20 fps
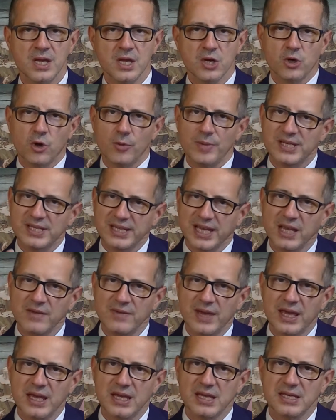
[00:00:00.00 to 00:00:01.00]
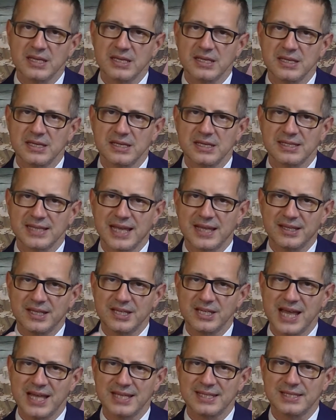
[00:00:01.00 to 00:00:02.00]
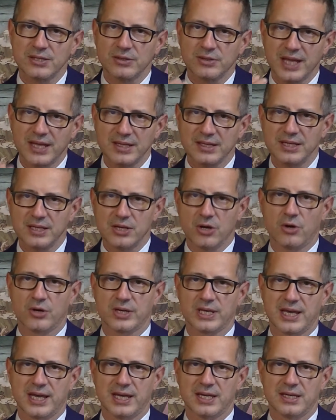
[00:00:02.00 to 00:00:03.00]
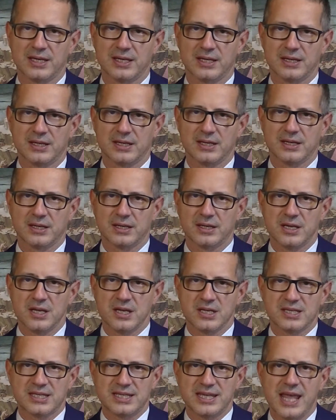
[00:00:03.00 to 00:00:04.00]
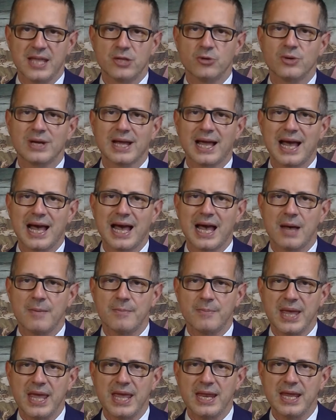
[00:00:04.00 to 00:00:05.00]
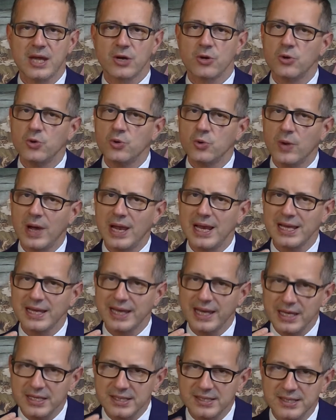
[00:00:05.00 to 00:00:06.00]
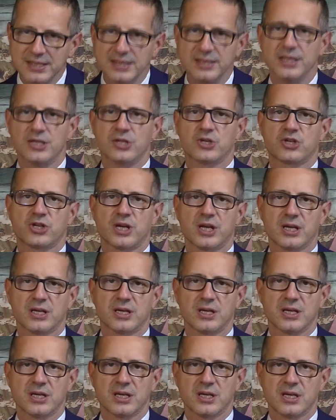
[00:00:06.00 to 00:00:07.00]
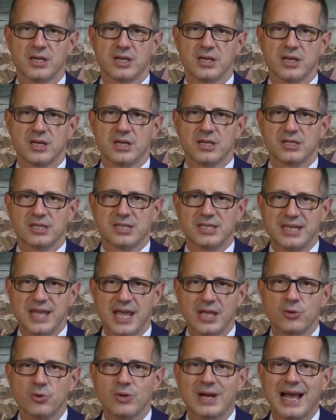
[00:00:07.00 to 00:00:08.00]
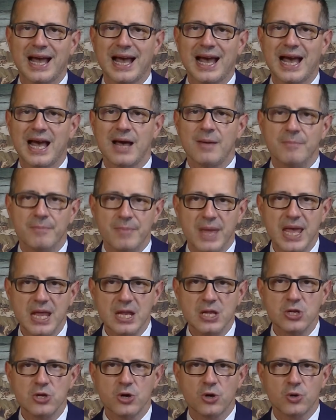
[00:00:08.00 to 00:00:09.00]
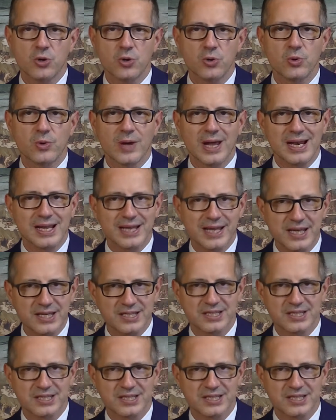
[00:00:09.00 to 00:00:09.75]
Come scrive Sant'Ignazio di Antiochia, si educa bene con quel che si dice, si educa meglio con quel che